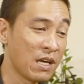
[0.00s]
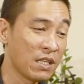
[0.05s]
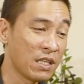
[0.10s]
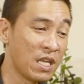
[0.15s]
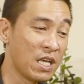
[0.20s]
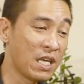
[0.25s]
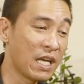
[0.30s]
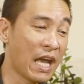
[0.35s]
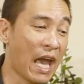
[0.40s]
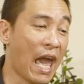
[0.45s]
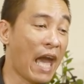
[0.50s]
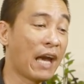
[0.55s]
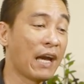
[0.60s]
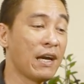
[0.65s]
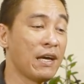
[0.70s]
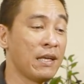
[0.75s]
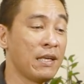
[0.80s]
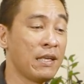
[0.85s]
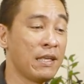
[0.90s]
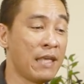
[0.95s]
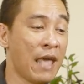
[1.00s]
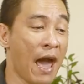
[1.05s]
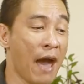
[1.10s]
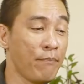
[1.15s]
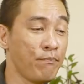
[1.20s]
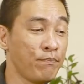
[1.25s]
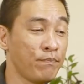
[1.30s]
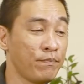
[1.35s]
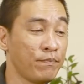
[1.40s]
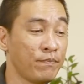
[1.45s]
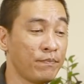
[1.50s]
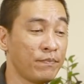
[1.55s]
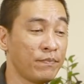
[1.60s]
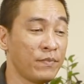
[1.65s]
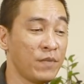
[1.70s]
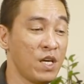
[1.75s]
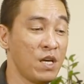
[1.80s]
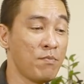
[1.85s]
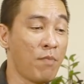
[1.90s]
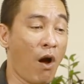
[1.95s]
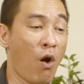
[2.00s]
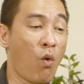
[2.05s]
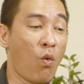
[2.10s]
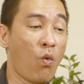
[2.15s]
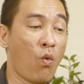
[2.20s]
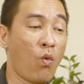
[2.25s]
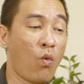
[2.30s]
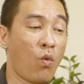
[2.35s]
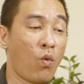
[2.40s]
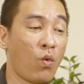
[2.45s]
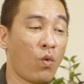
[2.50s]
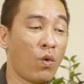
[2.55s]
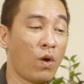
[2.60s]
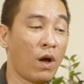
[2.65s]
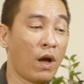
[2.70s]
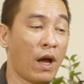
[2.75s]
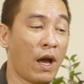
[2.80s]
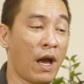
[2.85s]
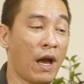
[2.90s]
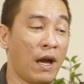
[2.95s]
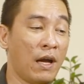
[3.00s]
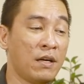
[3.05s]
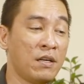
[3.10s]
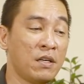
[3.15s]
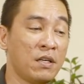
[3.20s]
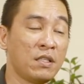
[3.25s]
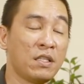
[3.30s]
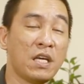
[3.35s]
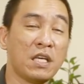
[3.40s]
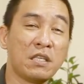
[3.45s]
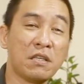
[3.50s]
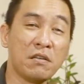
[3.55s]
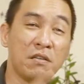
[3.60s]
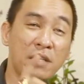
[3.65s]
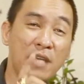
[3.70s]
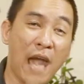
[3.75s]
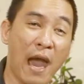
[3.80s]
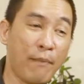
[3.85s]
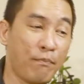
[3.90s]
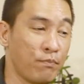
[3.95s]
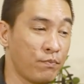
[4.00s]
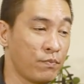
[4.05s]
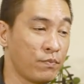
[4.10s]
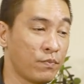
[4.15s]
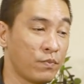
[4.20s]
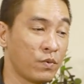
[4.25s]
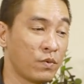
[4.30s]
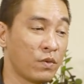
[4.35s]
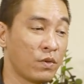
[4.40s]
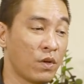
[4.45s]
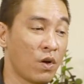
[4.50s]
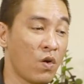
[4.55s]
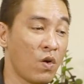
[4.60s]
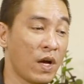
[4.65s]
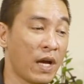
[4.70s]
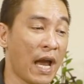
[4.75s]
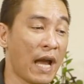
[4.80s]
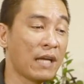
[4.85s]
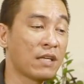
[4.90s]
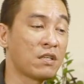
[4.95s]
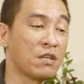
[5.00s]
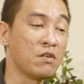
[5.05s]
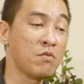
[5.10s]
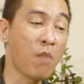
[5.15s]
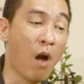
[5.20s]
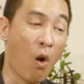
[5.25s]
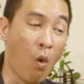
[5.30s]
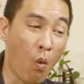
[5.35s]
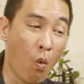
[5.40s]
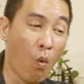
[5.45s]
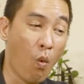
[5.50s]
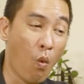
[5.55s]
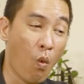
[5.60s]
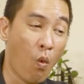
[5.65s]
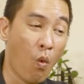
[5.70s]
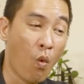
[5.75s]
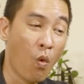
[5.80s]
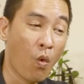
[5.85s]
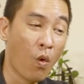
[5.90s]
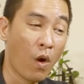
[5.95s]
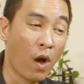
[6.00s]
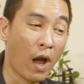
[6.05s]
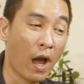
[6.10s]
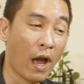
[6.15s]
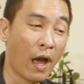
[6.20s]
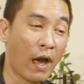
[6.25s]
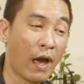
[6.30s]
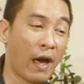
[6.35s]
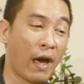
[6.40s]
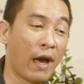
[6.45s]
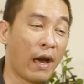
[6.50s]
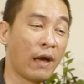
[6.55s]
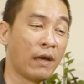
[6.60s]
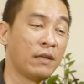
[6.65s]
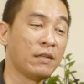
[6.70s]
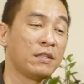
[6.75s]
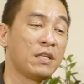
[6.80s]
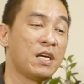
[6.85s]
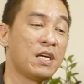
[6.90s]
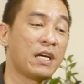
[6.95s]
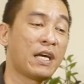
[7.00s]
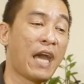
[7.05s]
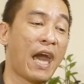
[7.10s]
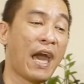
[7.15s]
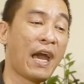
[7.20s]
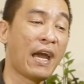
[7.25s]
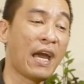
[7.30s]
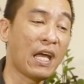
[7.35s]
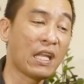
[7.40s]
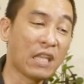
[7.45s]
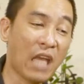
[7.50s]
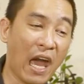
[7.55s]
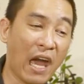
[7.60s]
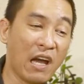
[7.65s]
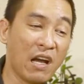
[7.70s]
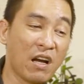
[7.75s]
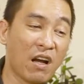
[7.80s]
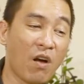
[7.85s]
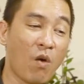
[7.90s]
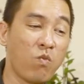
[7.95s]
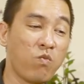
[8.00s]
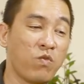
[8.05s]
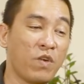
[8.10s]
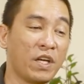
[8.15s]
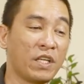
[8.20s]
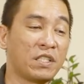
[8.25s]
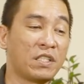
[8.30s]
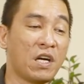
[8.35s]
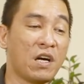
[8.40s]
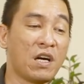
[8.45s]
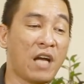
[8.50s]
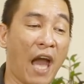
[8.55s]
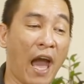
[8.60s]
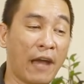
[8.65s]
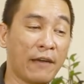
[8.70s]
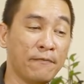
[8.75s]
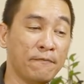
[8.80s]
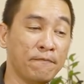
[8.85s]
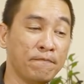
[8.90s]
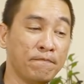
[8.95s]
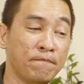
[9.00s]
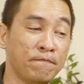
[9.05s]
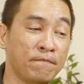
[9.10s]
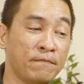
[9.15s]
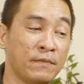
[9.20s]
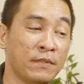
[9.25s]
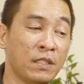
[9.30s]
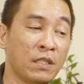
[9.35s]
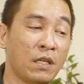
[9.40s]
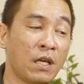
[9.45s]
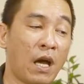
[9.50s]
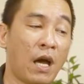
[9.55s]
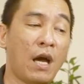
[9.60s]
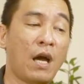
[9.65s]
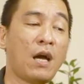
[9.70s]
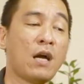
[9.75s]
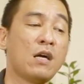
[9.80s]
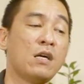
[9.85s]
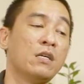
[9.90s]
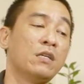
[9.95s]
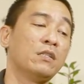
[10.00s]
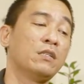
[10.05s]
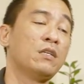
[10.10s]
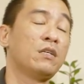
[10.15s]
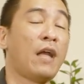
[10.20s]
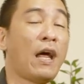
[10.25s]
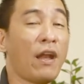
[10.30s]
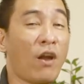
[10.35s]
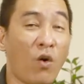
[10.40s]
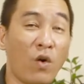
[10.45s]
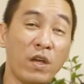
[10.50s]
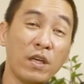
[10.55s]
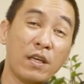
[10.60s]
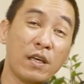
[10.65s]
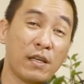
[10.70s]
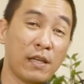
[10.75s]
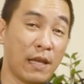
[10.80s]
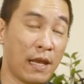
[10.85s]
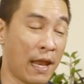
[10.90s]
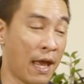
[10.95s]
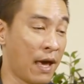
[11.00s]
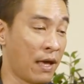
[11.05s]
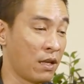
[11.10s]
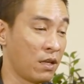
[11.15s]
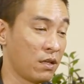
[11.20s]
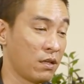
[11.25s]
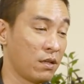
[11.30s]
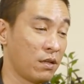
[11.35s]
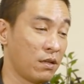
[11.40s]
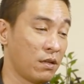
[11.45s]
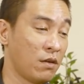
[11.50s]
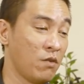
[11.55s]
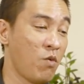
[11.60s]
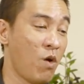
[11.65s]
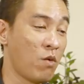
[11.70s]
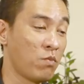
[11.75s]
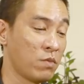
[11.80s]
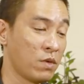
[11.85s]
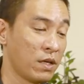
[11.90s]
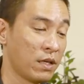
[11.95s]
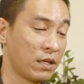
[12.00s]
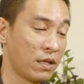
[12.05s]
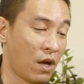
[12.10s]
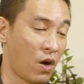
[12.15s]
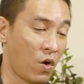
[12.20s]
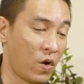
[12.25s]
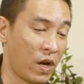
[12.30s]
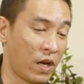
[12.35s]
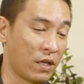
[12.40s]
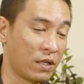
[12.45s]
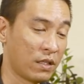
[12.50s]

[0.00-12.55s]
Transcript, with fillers: thiên can á, giáp với mậu à thì chữ giáp nó khắc chữ mậu à thiên can khắc tháng công việc trở ngại à, như đã nói là đúng không hồi